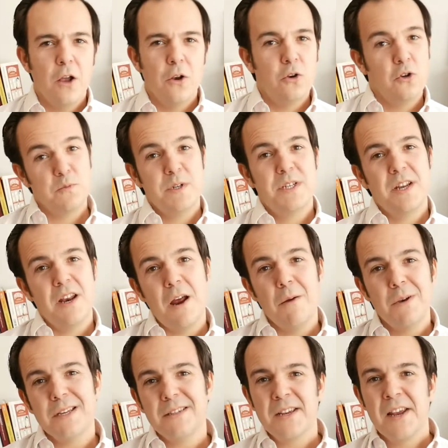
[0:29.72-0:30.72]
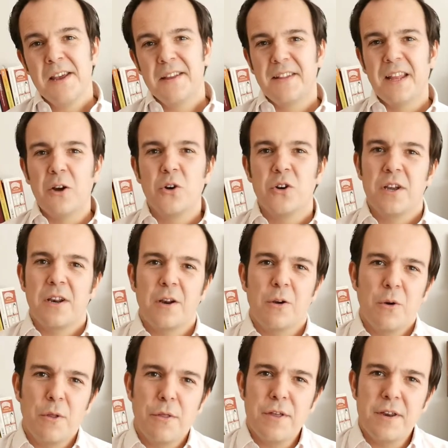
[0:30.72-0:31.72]
Los Miserables tengo que
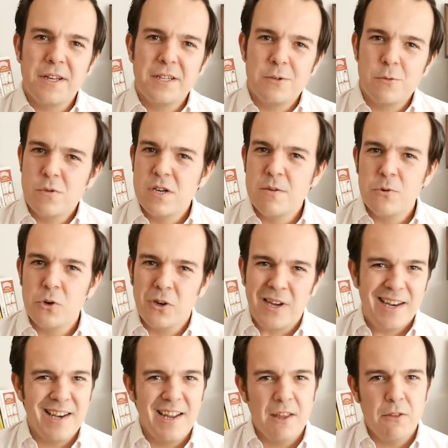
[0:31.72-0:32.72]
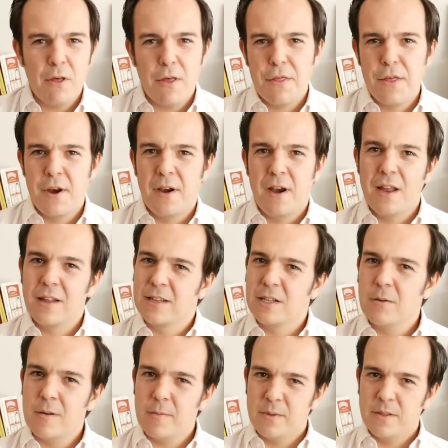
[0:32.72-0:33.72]
reconocer que es un libro que he leído hace
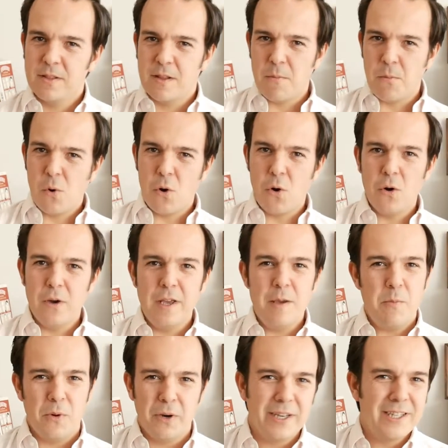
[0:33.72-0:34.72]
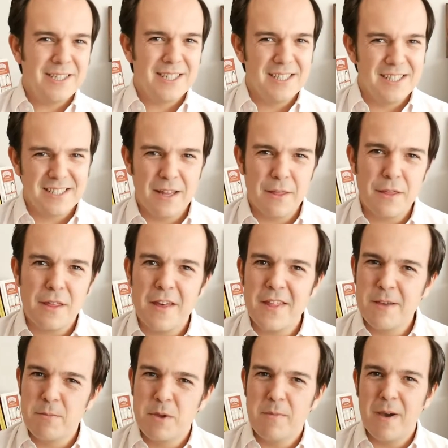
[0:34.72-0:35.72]
relativamente poco y por insistencia
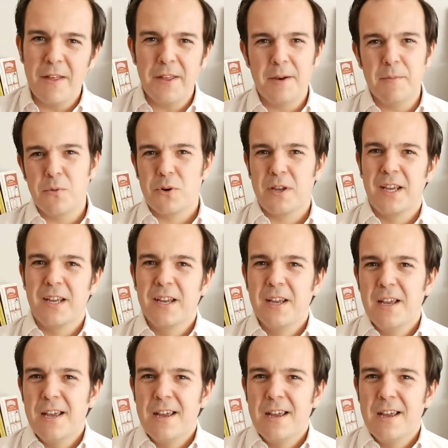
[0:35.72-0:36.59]
de mi madre, porque